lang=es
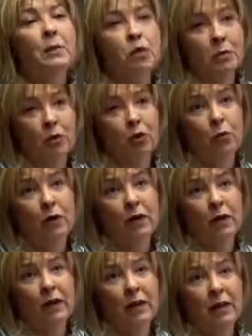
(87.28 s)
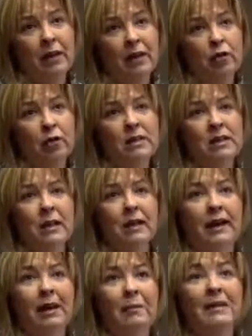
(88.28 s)
sobre todo porque no hay relaciones
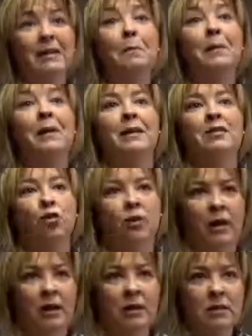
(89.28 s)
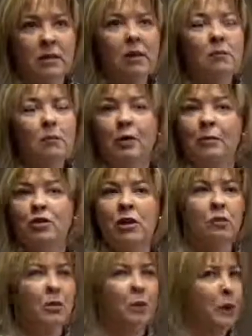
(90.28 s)
realmente personales. Podemos ir
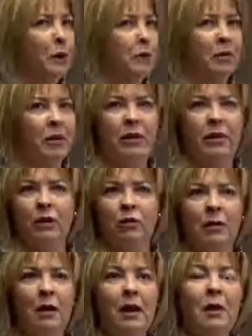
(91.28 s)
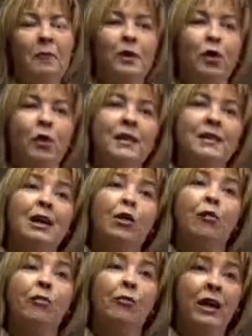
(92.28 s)
a tomar una cerveza o tal, pero no hay esa
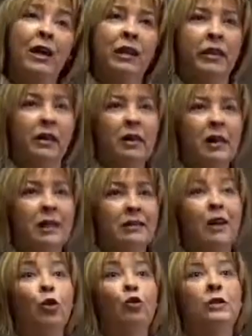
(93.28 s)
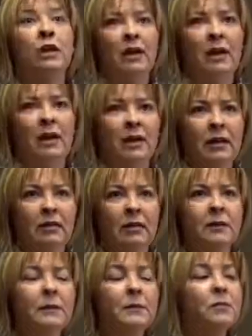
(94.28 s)
confianza de contarle a la
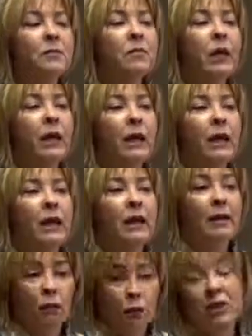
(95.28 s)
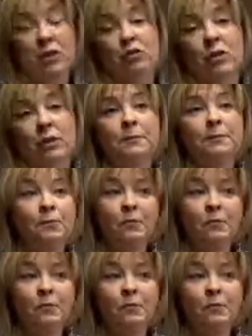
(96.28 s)
gente eh, nuestras cosas